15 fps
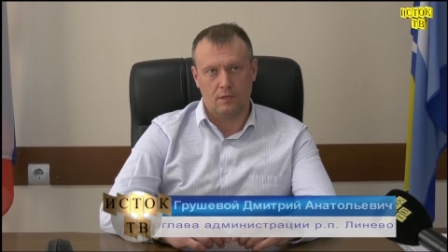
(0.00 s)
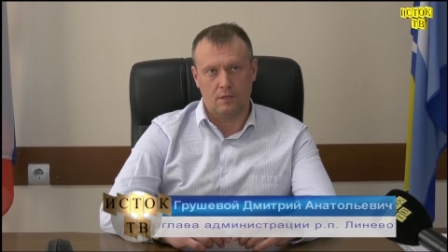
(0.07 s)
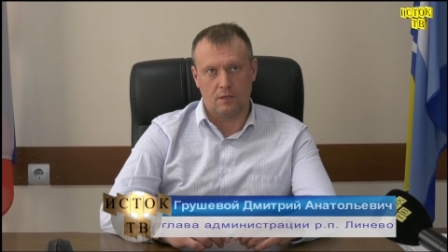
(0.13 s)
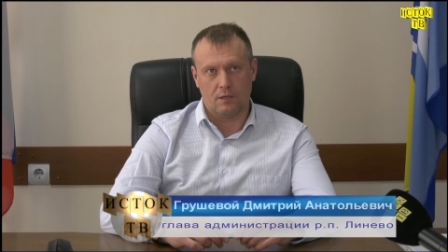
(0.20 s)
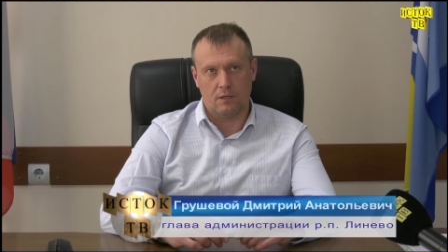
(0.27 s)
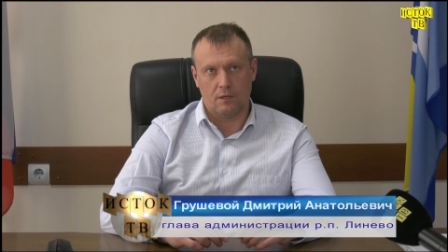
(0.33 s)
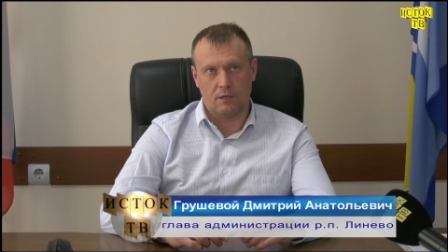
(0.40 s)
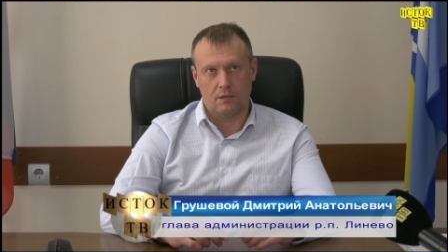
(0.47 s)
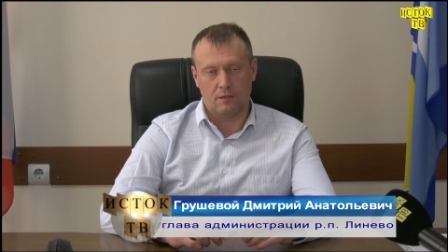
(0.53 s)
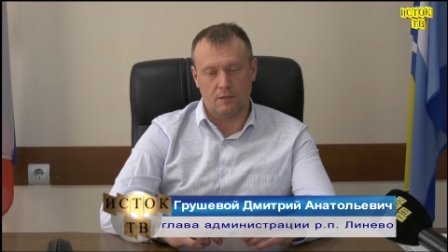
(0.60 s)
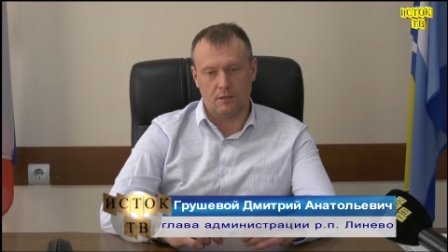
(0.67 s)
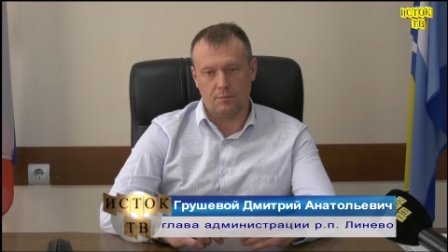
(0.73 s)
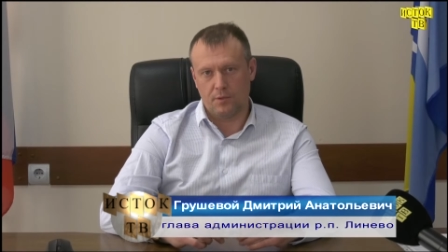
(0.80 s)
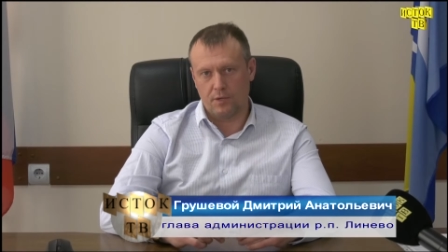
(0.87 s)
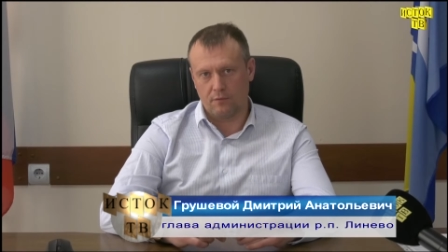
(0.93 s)
А,
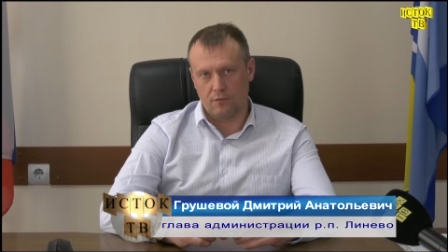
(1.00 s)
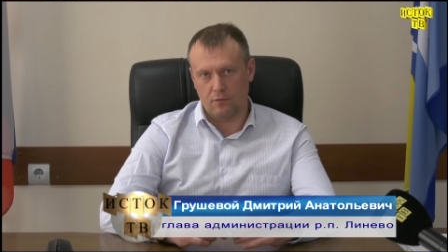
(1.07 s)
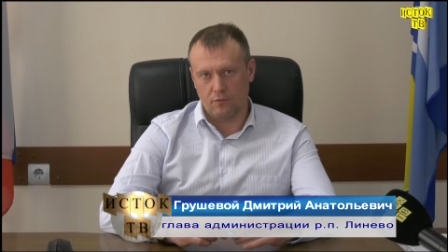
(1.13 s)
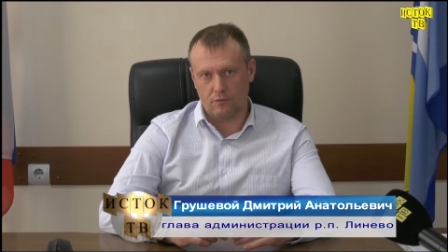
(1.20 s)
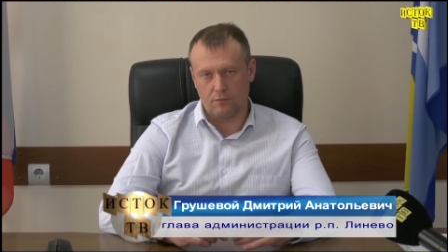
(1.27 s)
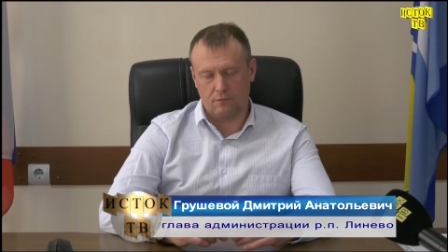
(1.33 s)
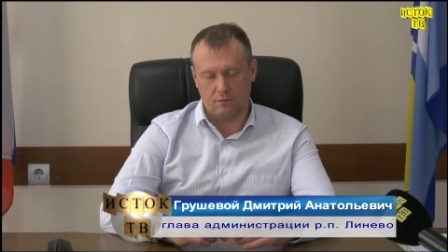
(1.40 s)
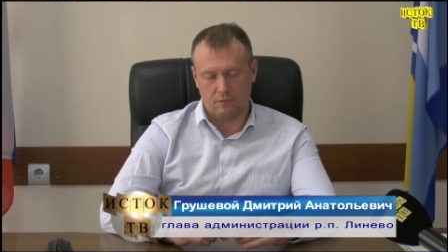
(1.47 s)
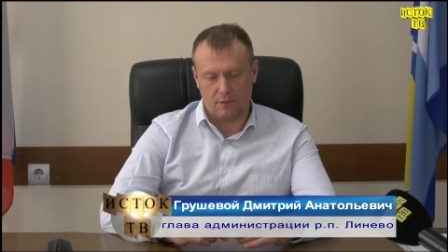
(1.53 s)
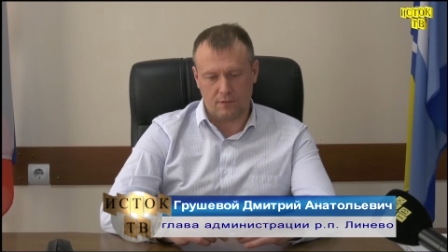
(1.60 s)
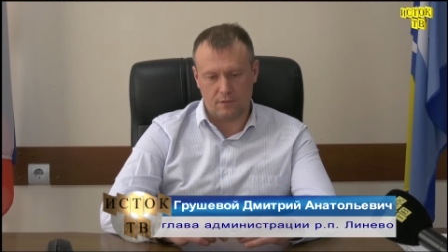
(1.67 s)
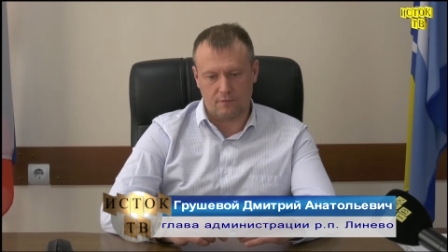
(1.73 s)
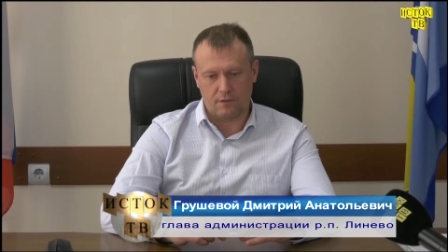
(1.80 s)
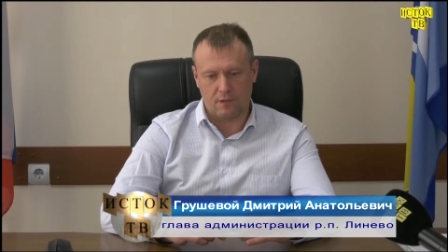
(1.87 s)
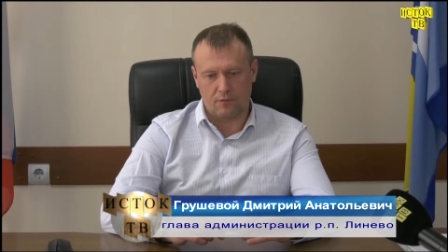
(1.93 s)
и первый год, вот
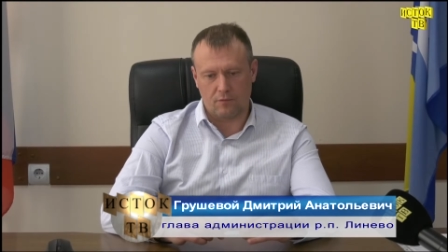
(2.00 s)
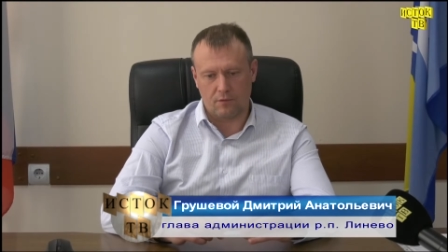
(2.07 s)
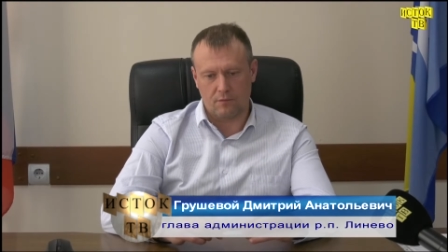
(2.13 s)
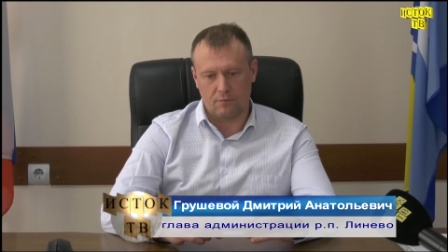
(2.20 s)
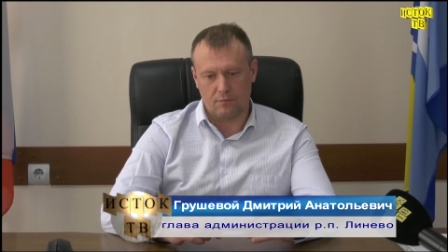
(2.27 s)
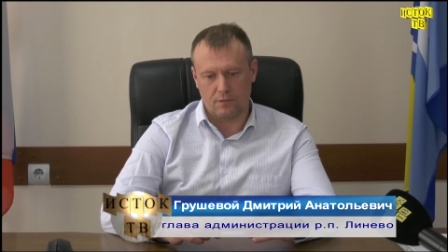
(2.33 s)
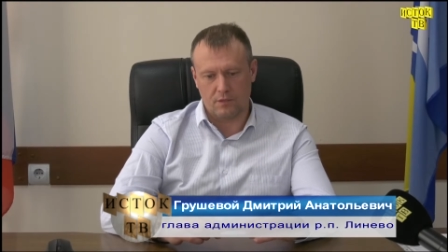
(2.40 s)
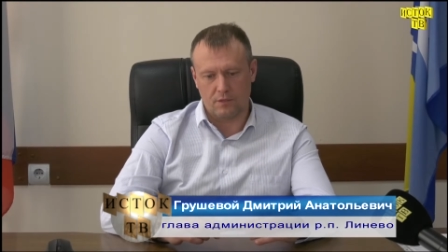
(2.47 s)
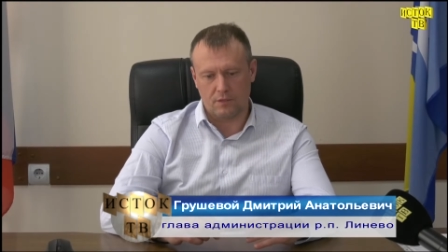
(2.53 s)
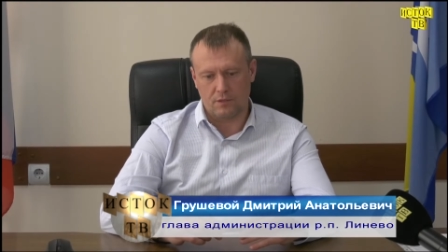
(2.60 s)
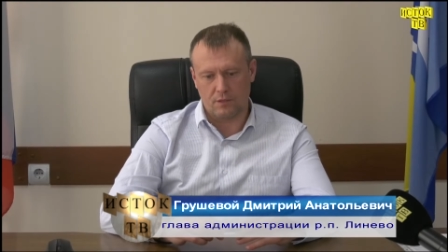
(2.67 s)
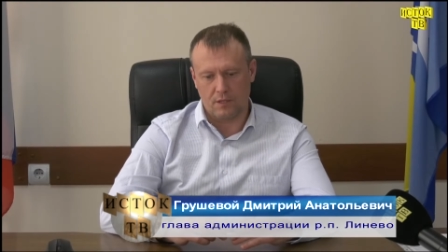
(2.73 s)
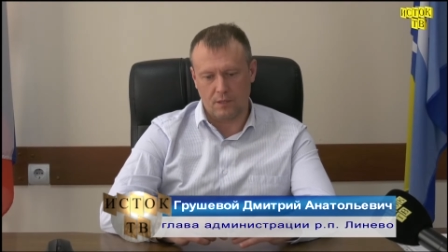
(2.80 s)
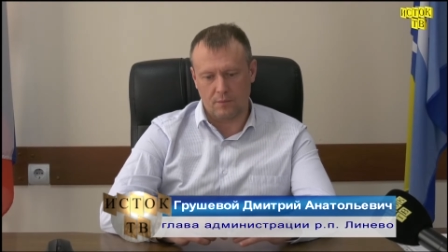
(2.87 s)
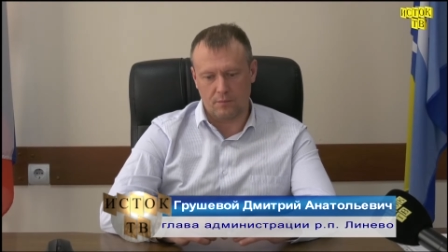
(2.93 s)
22 мы
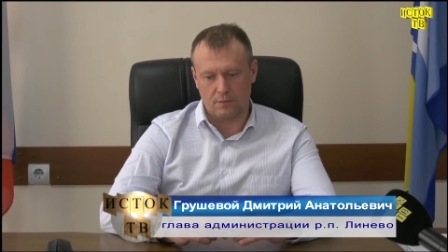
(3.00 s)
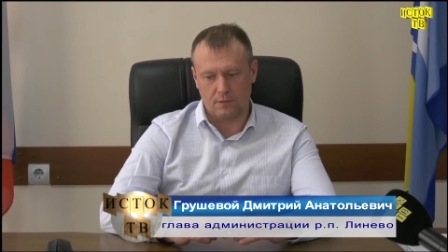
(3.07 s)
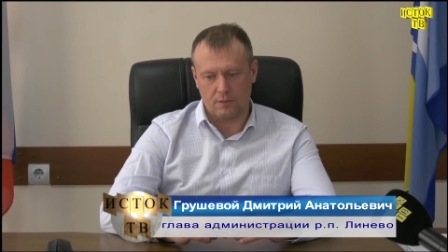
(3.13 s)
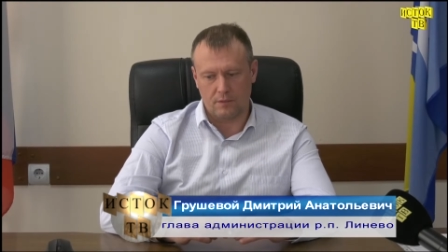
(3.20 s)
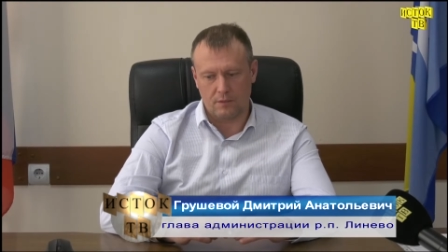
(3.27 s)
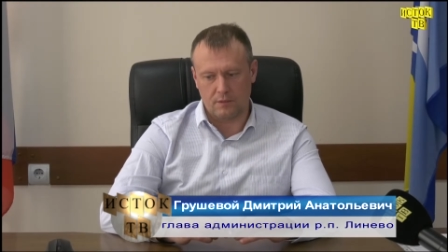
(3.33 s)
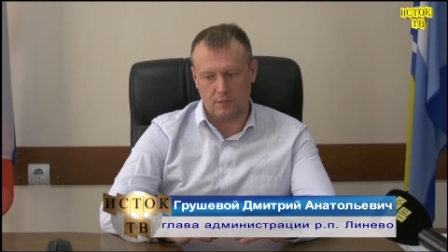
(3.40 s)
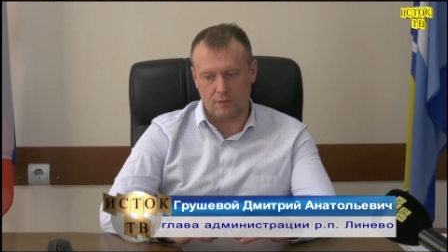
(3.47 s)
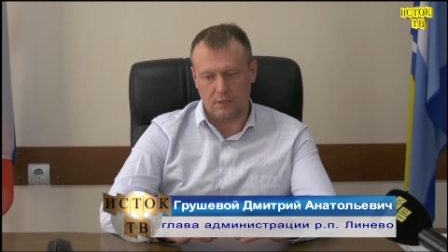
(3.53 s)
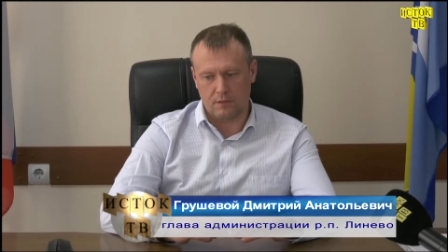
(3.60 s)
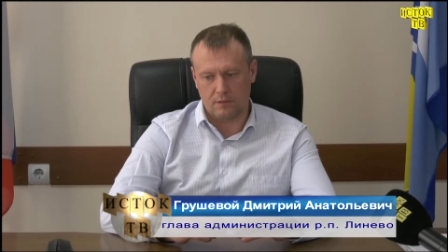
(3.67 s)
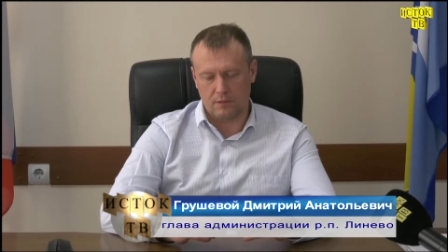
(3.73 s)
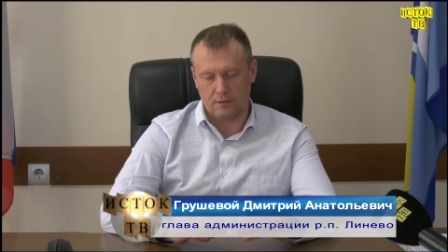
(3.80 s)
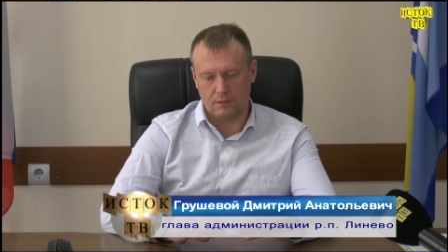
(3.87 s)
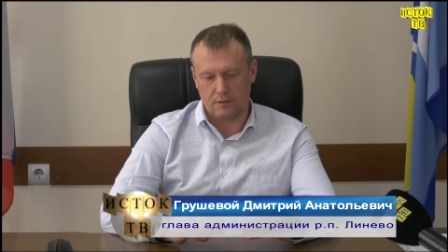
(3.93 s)
начинаем, э, как
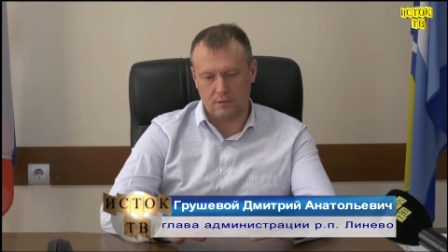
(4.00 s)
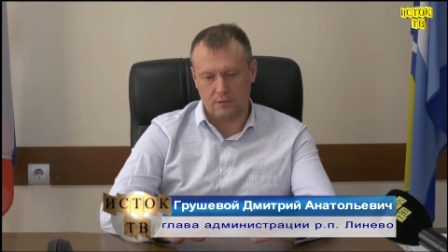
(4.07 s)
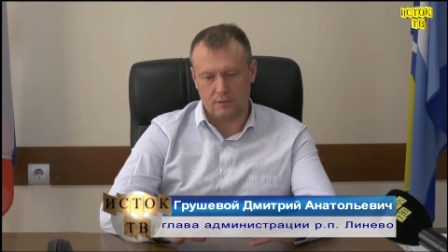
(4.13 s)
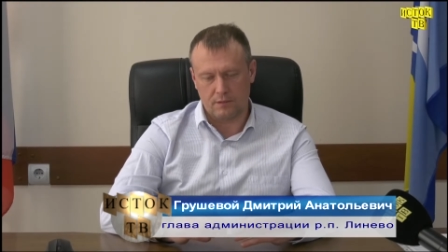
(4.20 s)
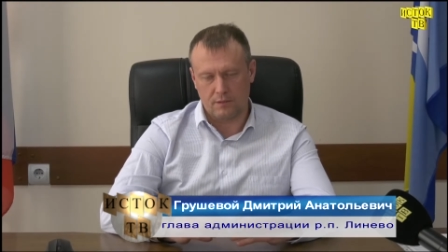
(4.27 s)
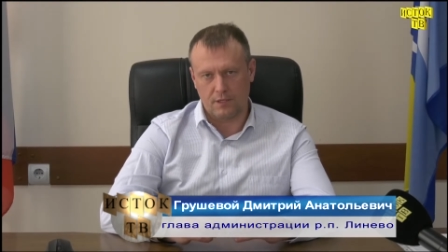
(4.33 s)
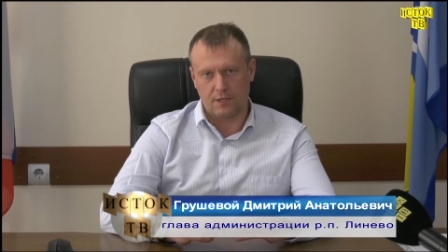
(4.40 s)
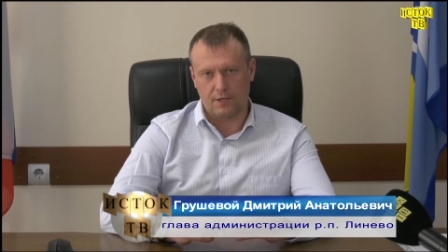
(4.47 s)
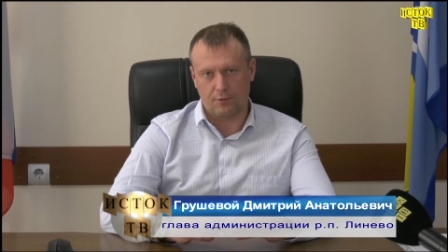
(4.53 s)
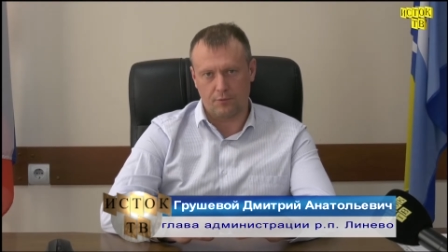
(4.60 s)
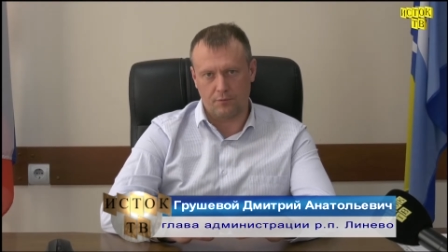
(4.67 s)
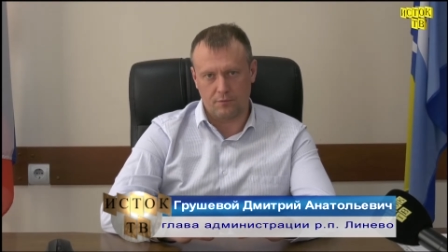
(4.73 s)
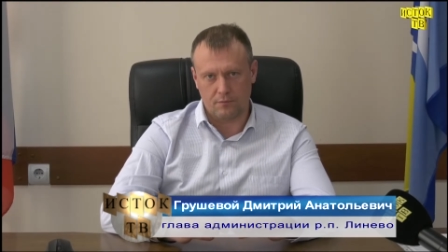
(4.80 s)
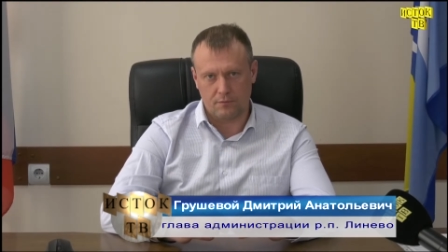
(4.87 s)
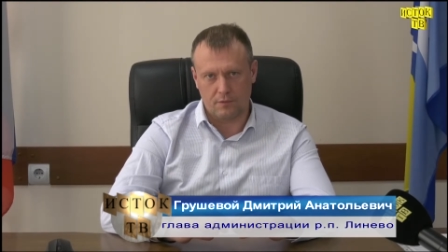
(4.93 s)
говорится,
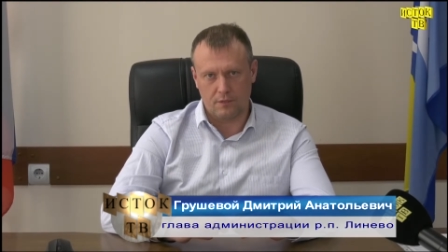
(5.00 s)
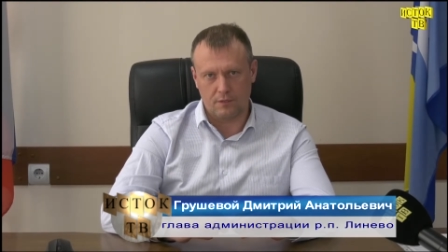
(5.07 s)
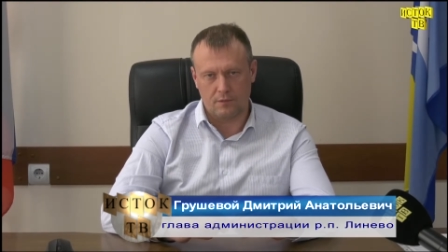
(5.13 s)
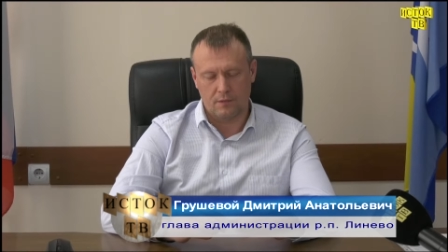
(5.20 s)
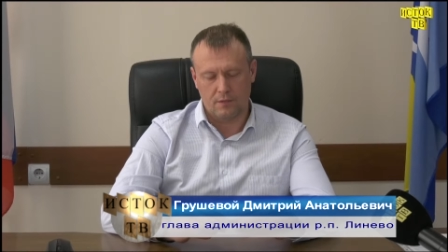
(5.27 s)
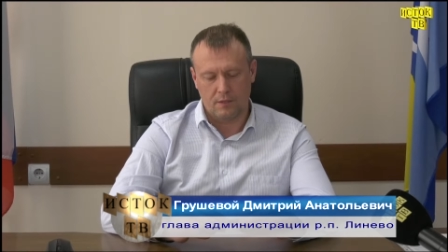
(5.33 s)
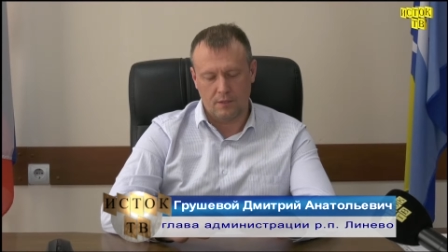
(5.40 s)
серию да,